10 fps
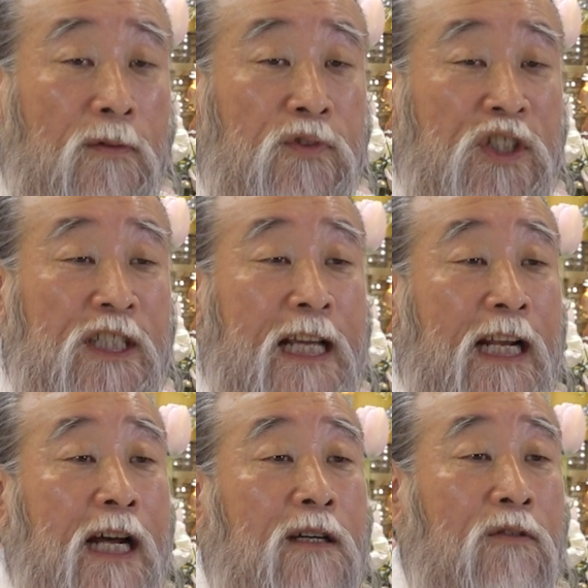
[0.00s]

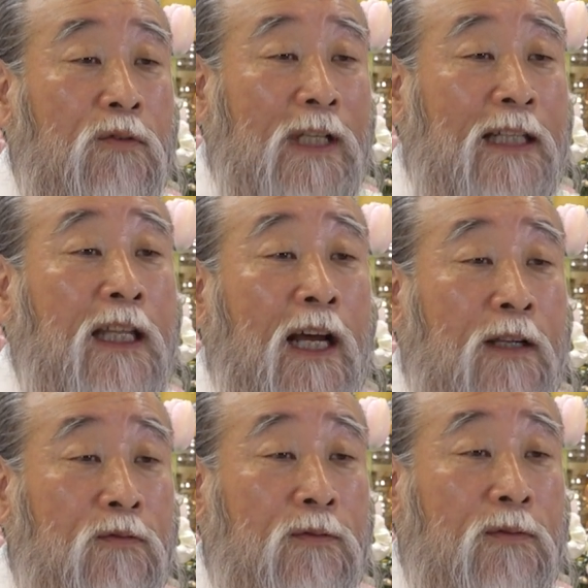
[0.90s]
지잘난 거로 딱
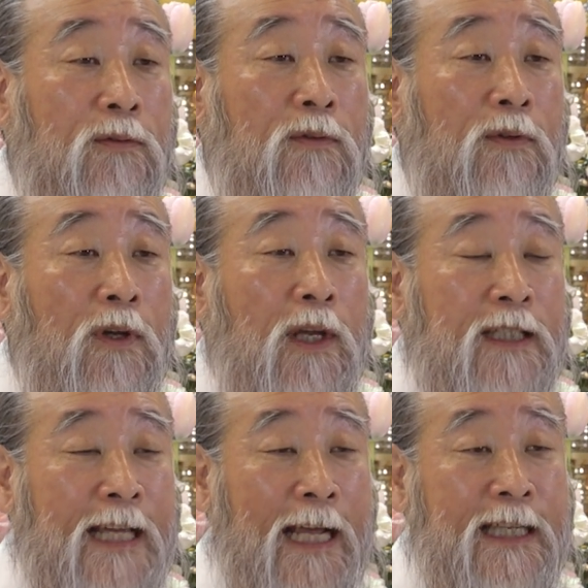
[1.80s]
돼가지고
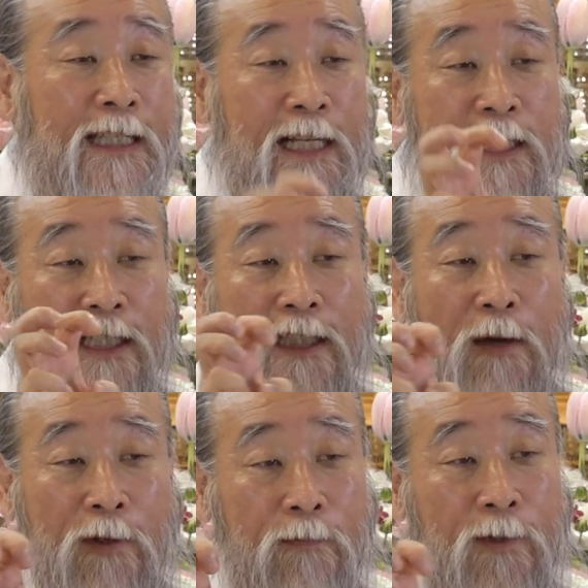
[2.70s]
자기 상식이
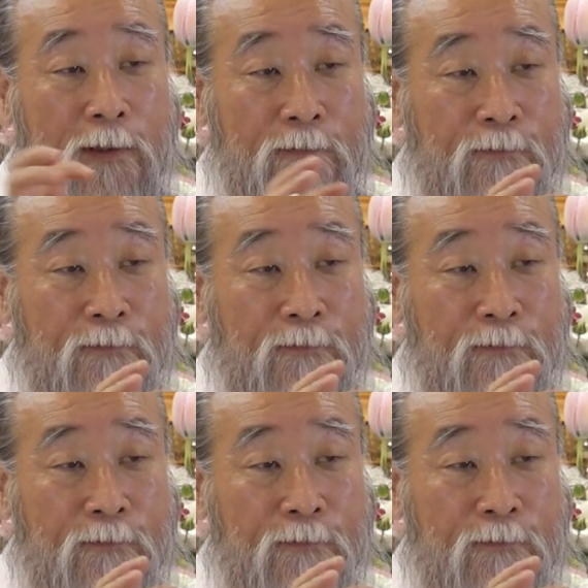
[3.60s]
돼버립니다.